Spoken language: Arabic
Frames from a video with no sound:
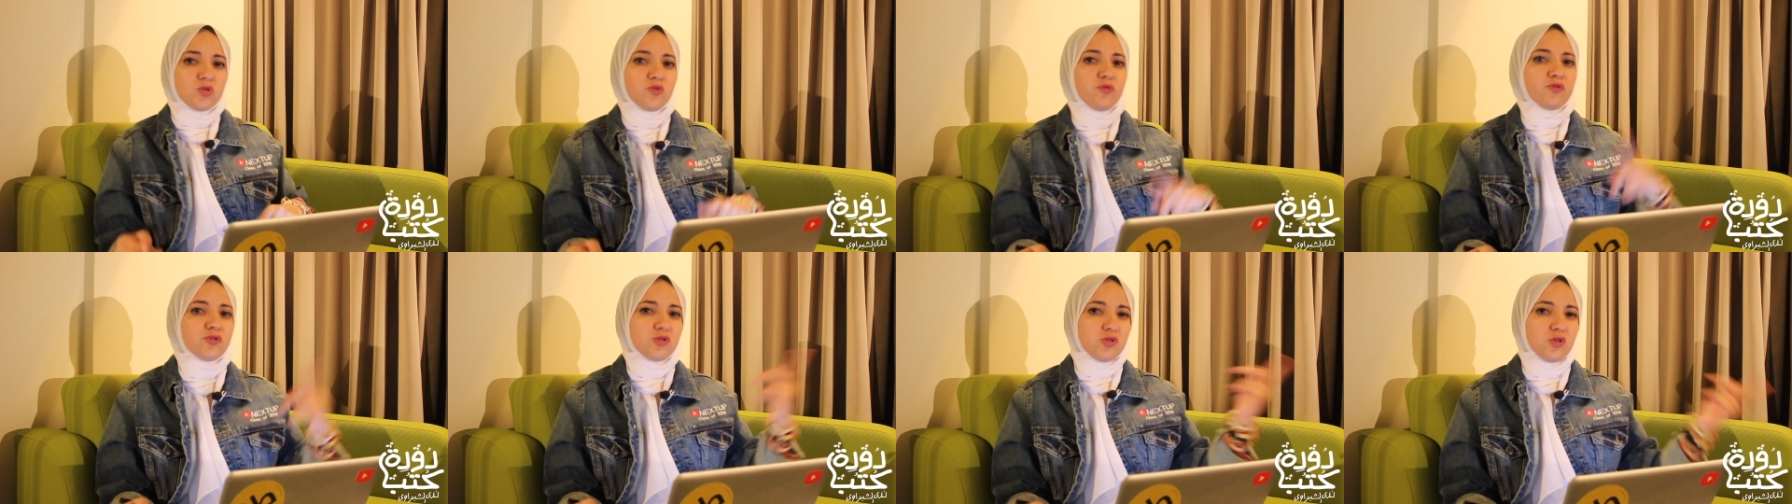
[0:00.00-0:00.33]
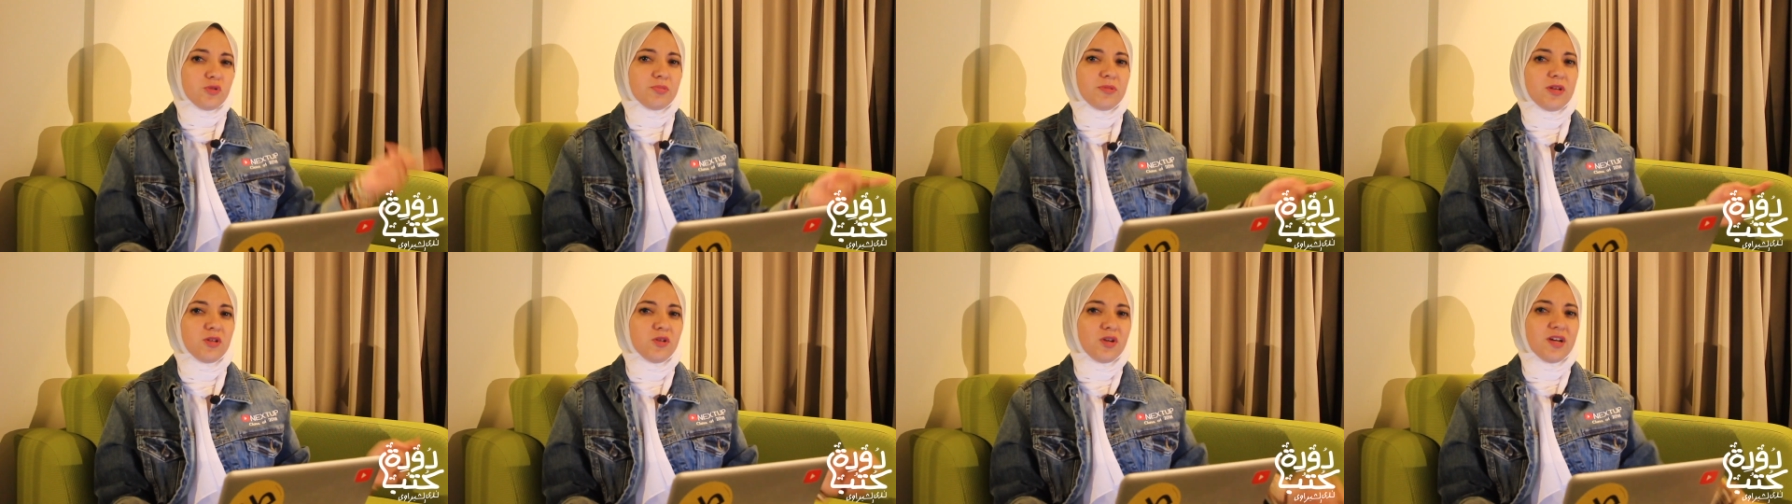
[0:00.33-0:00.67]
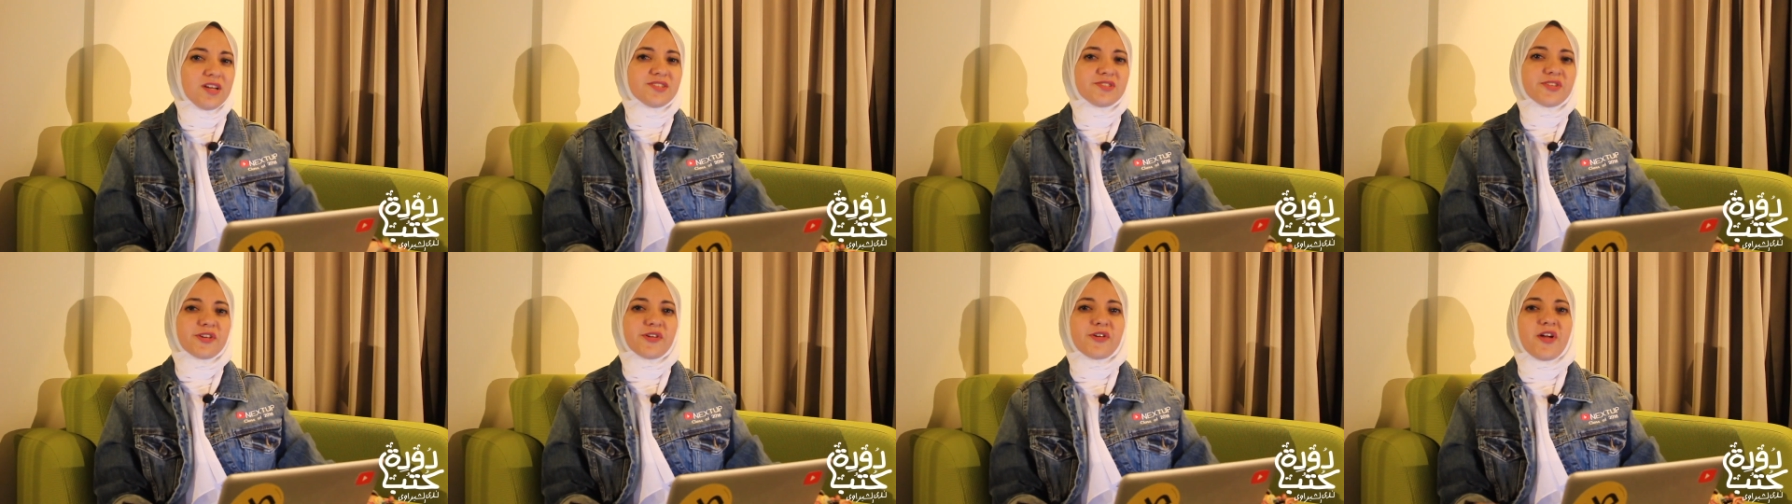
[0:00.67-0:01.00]
شوفوا الصور بتاعته
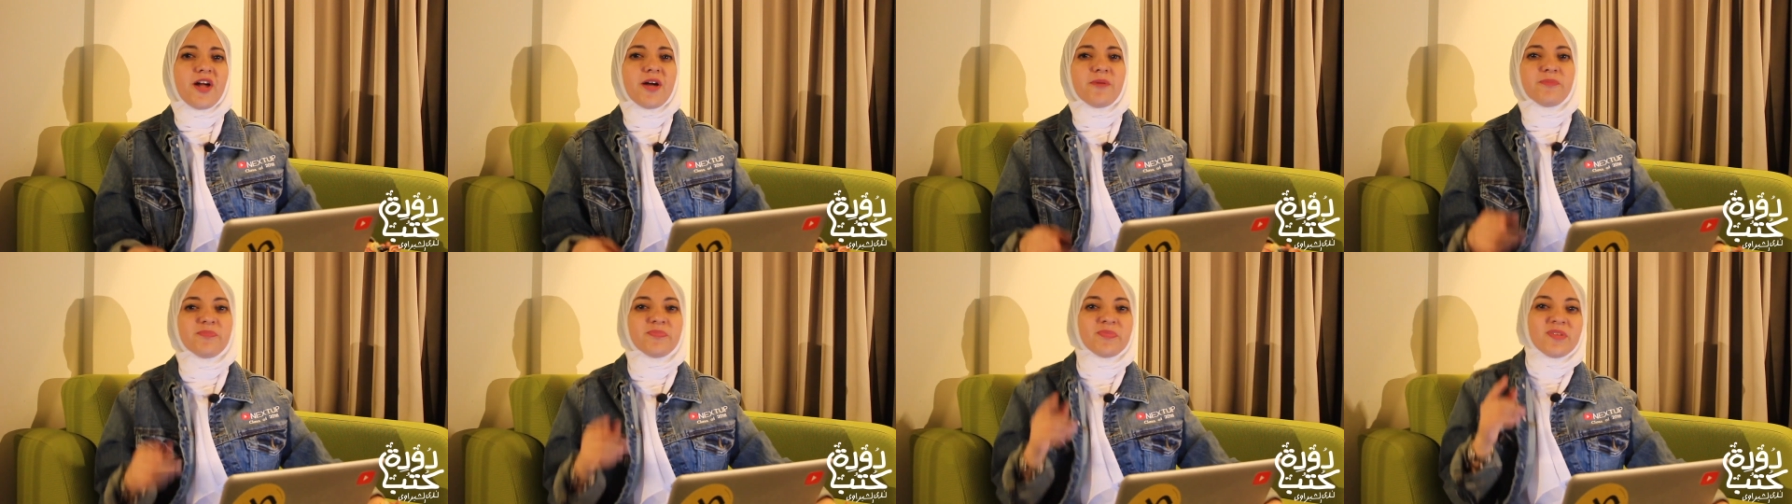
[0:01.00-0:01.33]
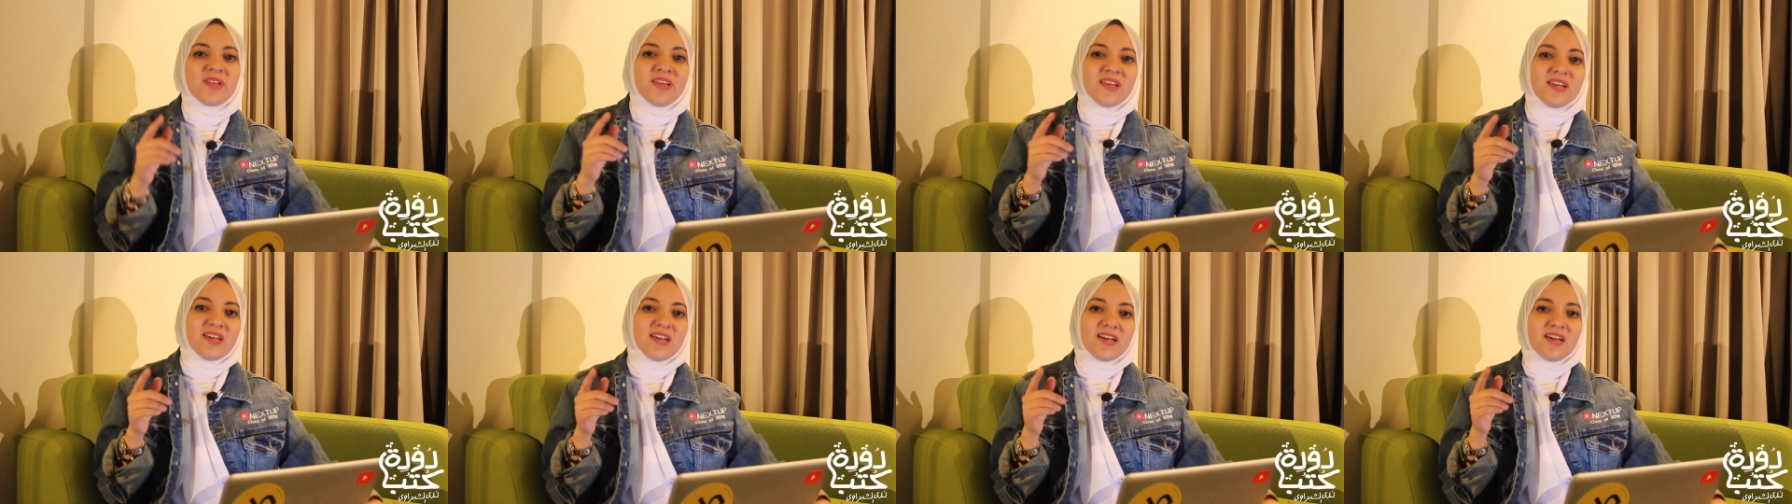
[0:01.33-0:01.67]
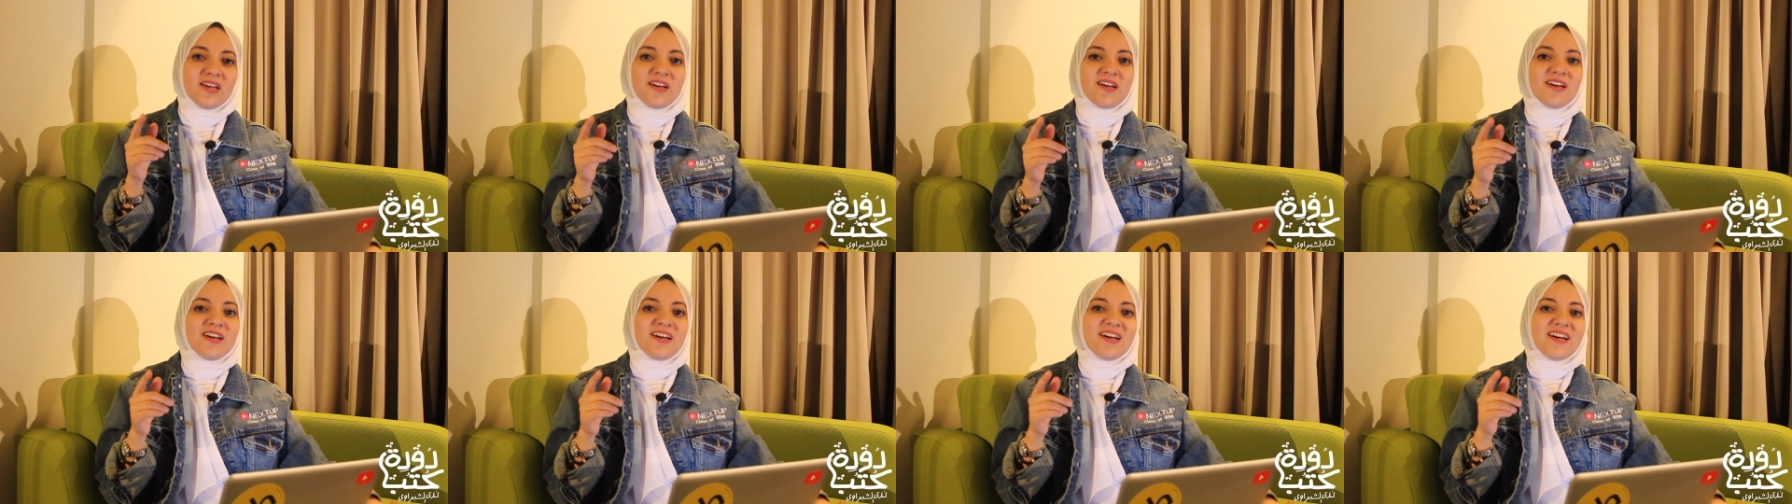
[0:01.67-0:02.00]
على انستجرام
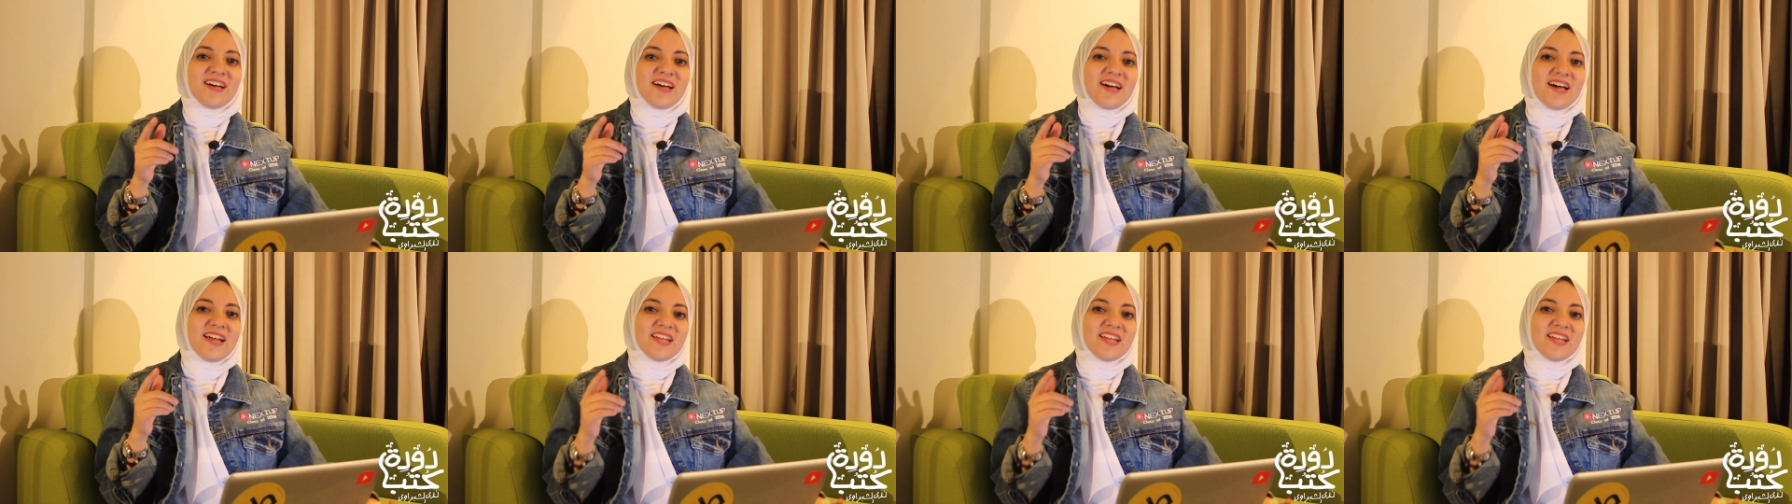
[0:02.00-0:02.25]
آه